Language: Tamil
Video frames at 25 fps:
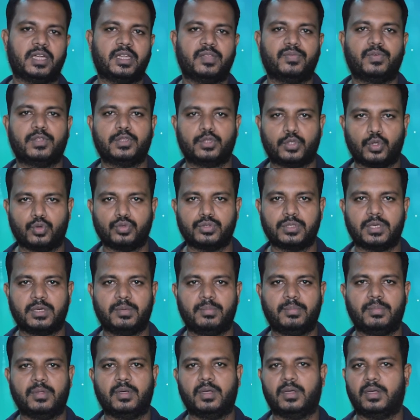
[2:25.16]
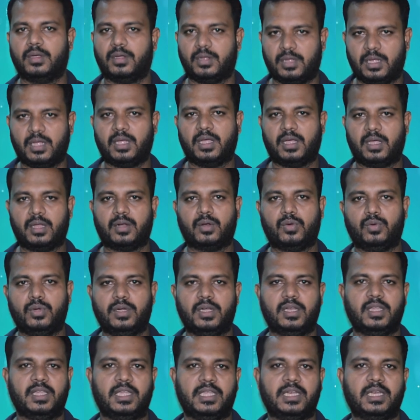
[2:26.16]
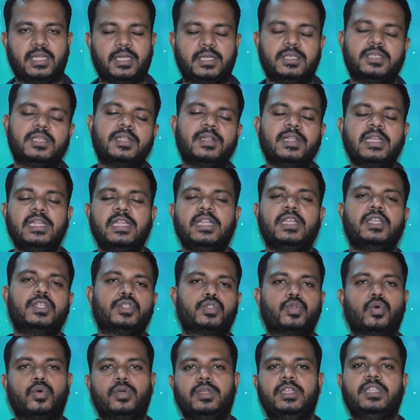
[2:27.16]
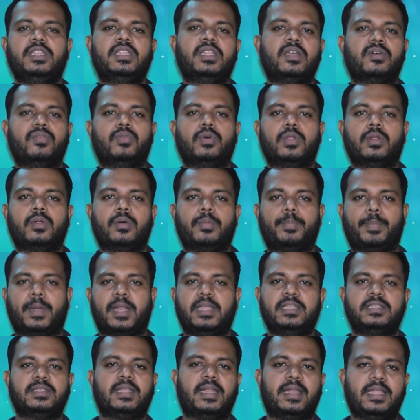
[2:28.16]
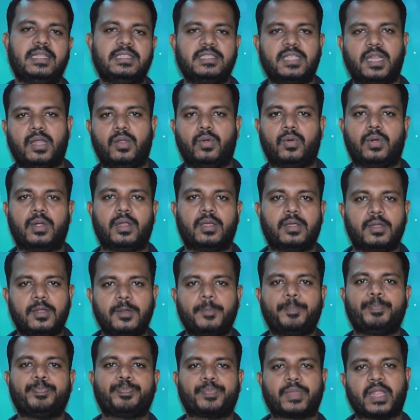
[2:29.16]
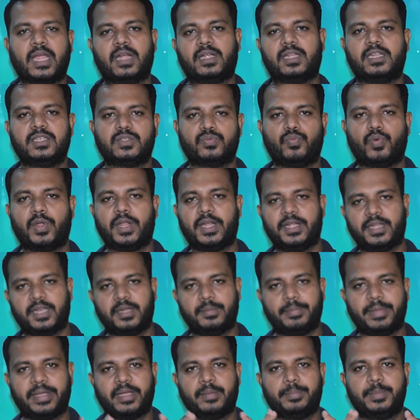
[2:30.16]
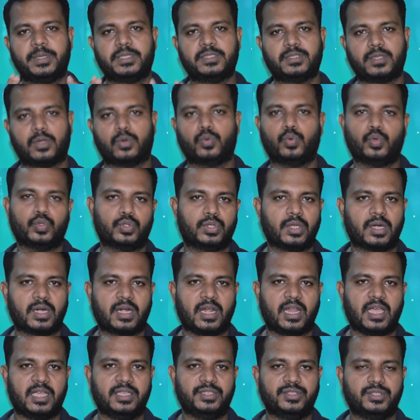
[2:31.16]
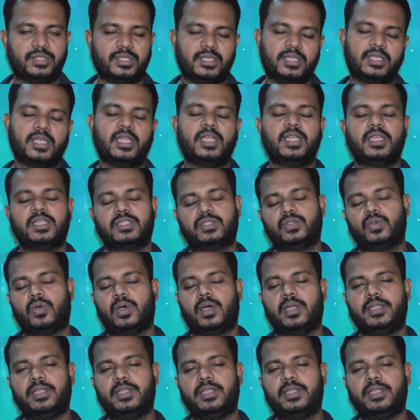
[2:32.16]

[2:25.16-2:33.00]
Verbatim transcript: தேர்ட்டி ஒன் தௌசண்ட் அரௌண்டு இருக்குது ஸோ இந்த ஒரு ப்ரைஸ் ரேஞ்சில் உங்களுக்கு அட்லீஸ்ட் ஒன் ஆட் எயிட் மெகா பிக்சல் கொடுத்துருக்கலாம் இருந்துச்சு ஸோ